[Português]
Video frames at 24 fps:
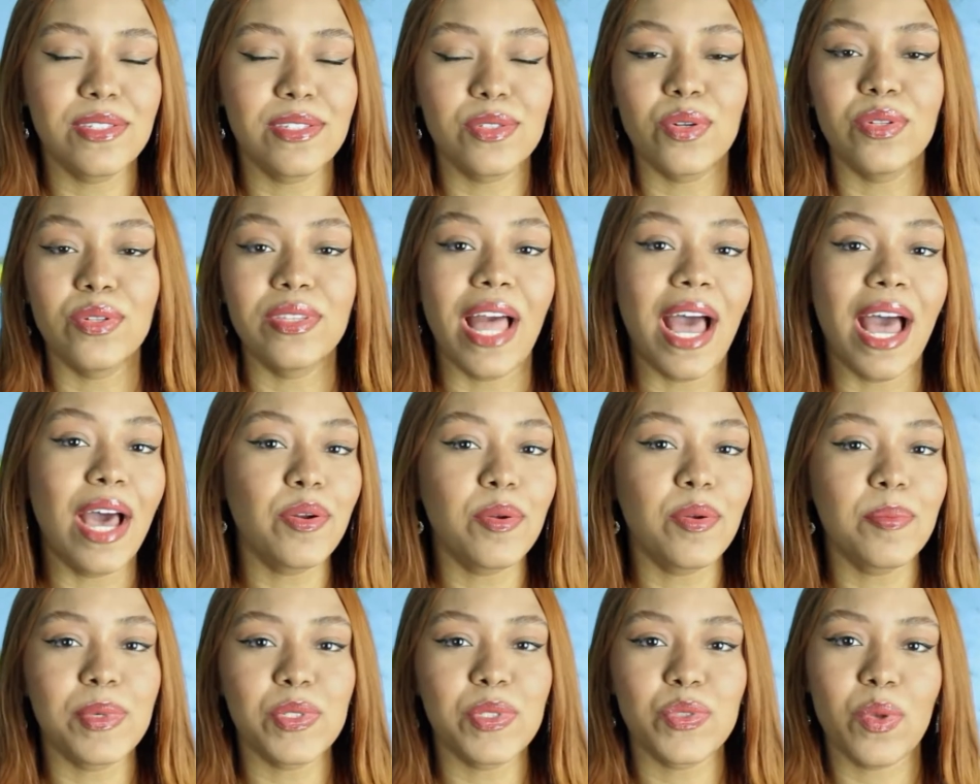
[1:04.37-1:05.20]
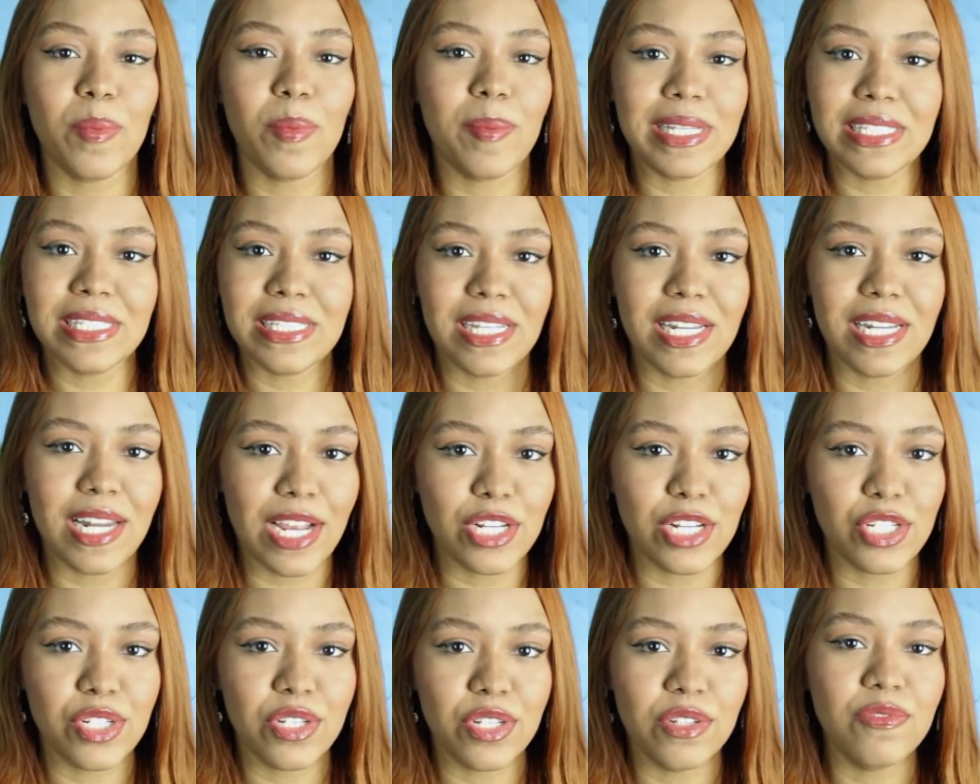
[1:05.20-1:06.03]
se tornar uma pessoa mais
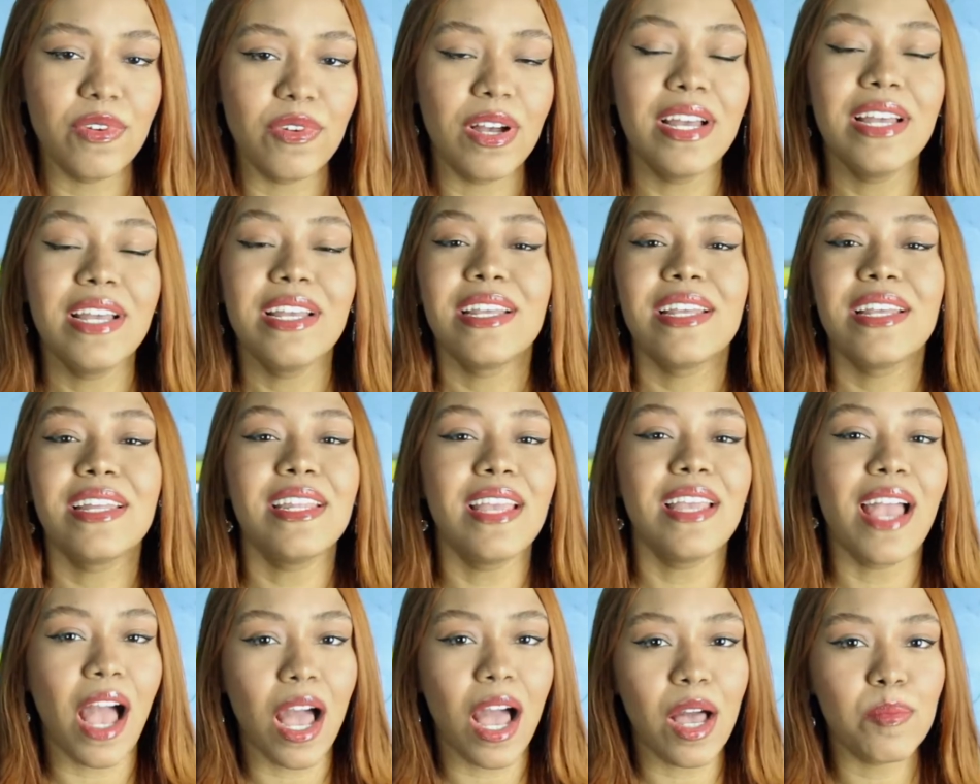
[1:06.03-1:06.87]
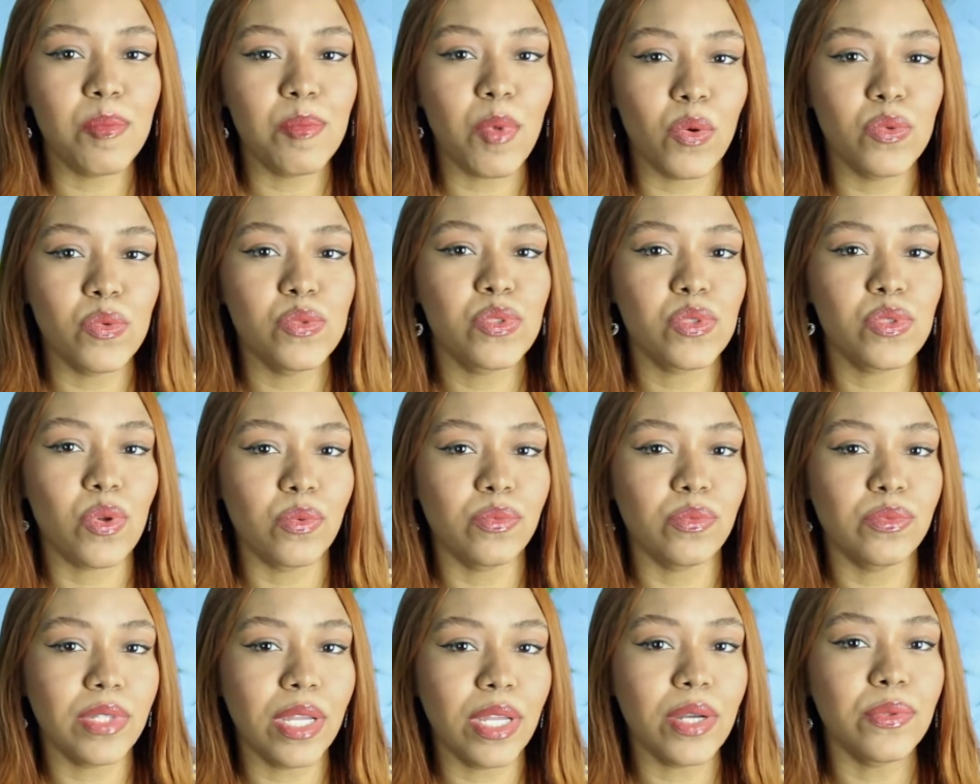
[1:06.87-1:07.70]
criativa, criar bons
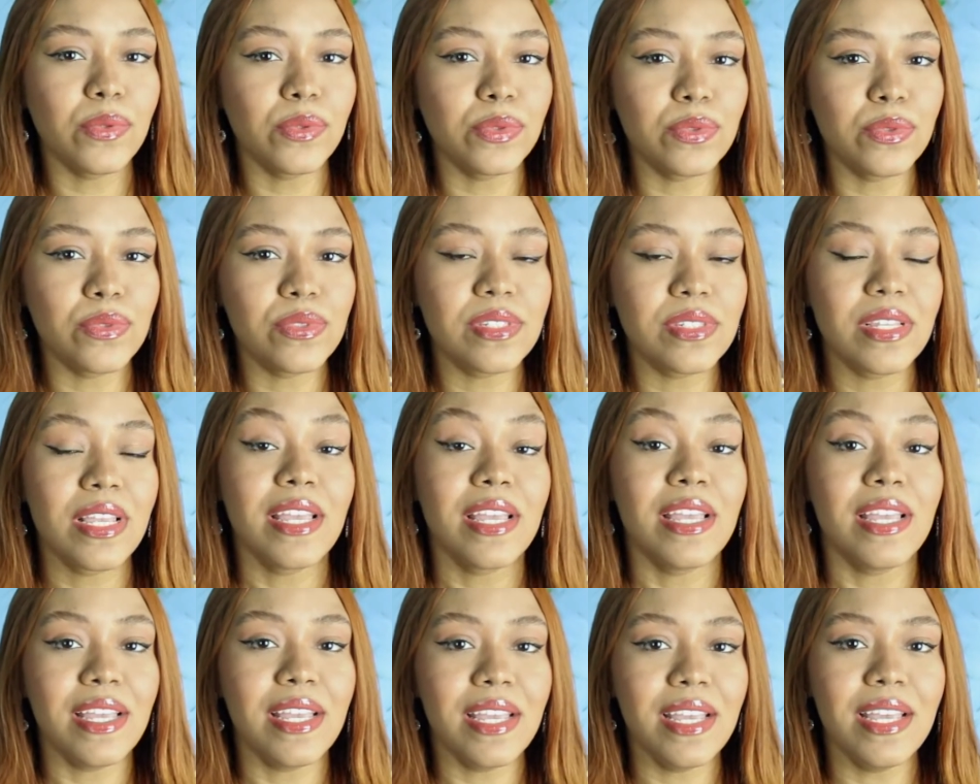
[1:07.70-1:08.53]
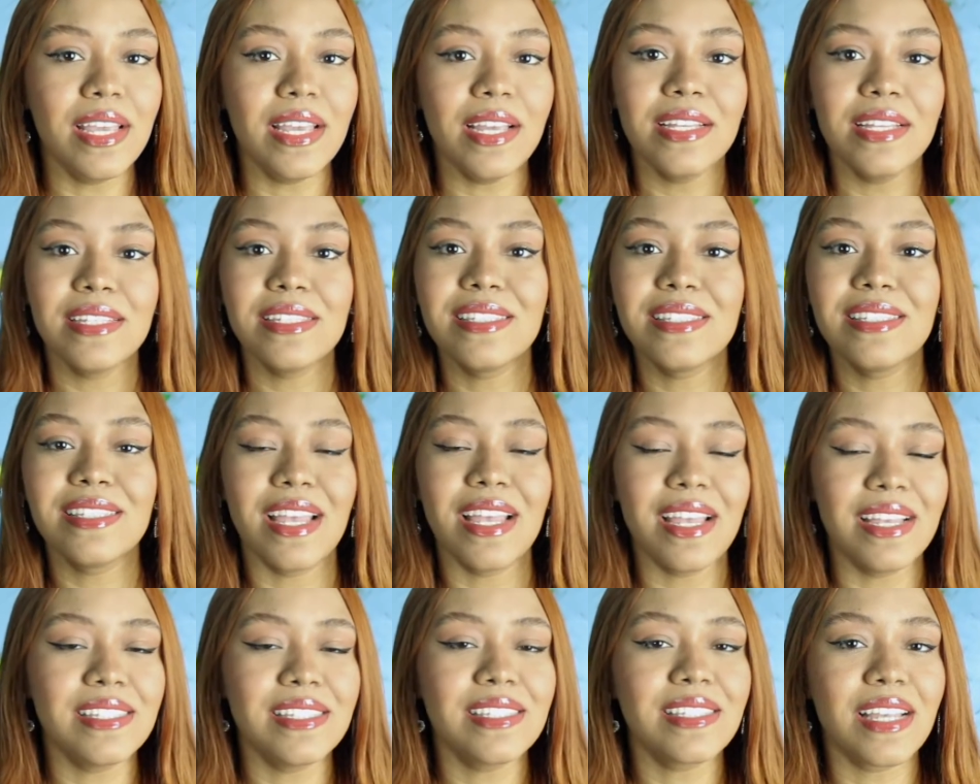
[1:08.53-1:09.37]
conteúdos e
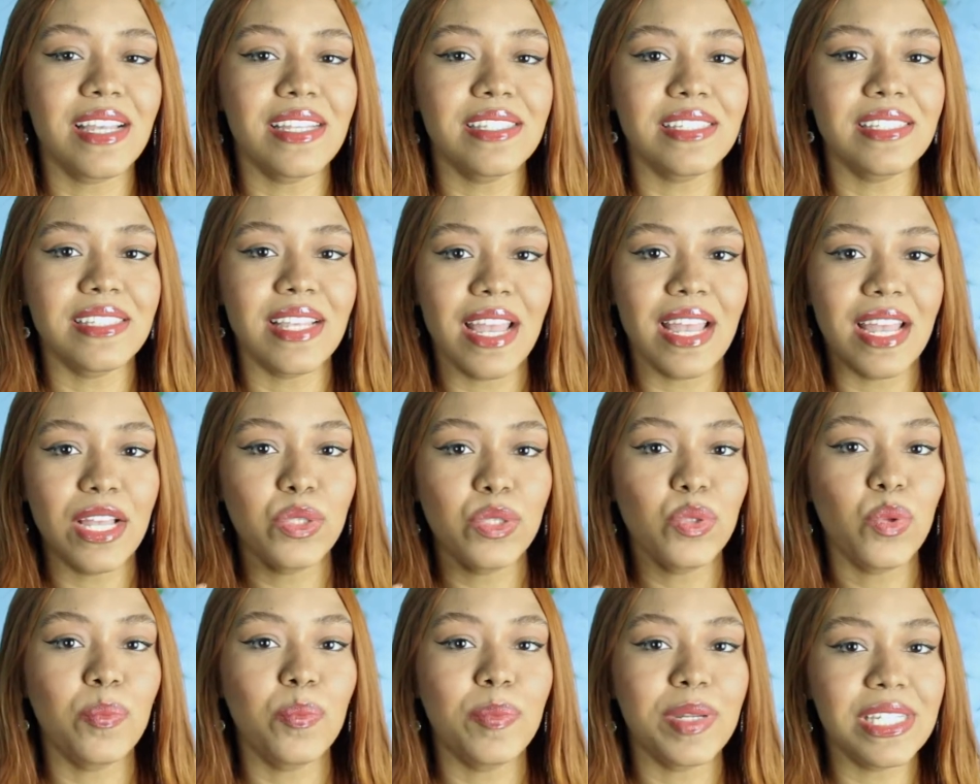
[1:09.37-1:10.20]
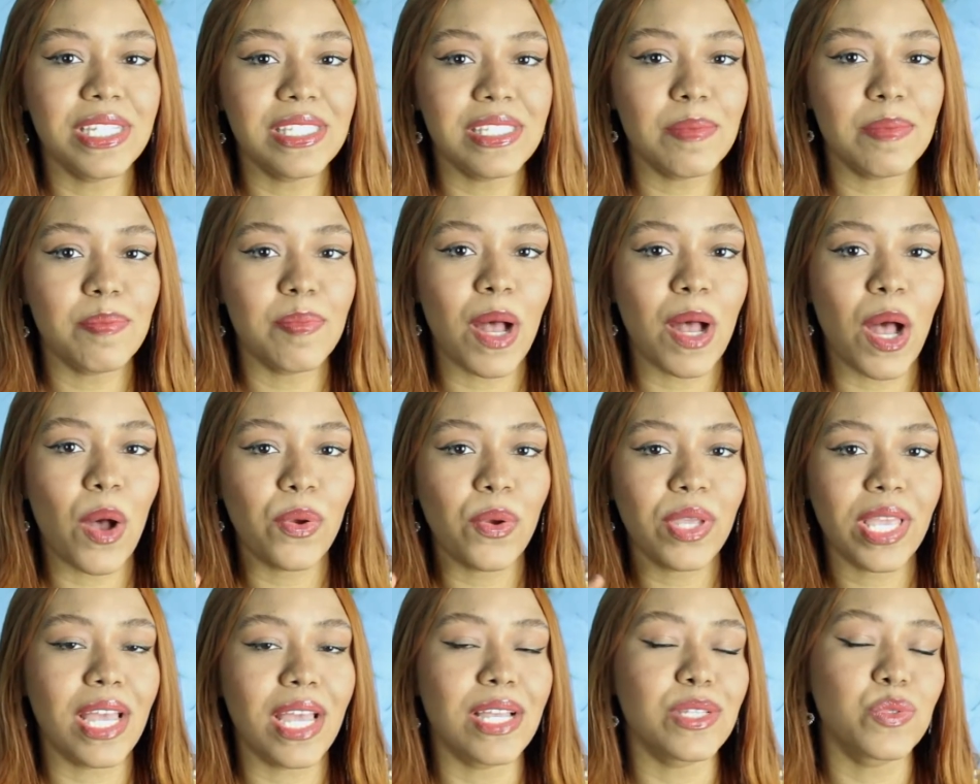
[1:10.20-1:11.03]
sem esquecer do
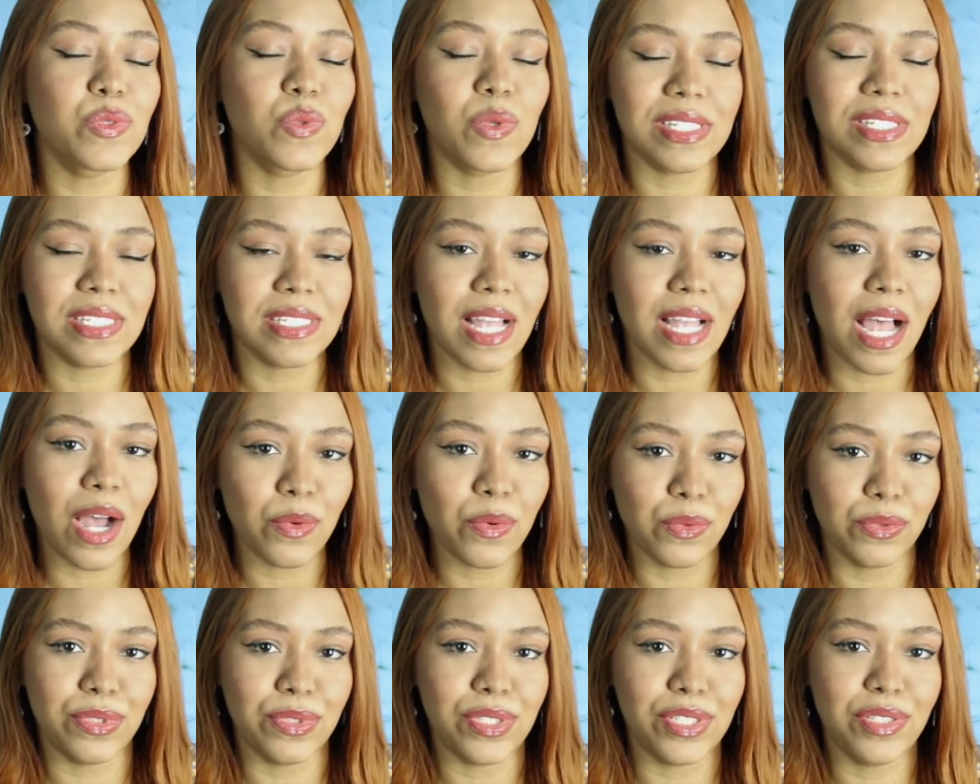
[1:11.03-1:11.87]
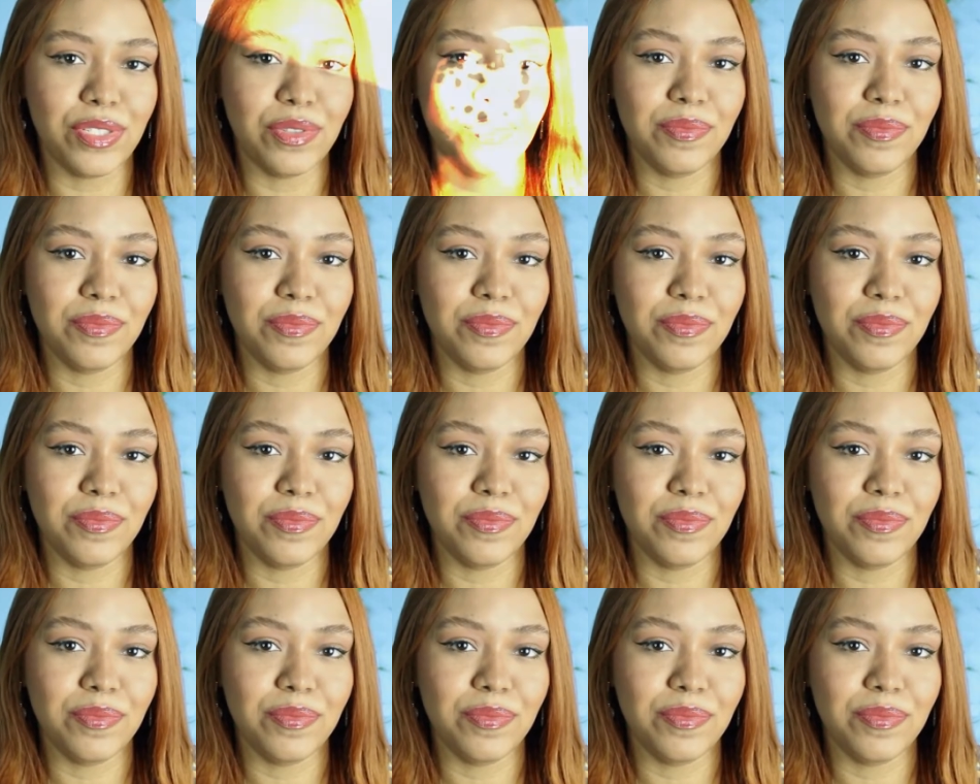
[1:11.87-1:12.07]
principal que é a sua saúde.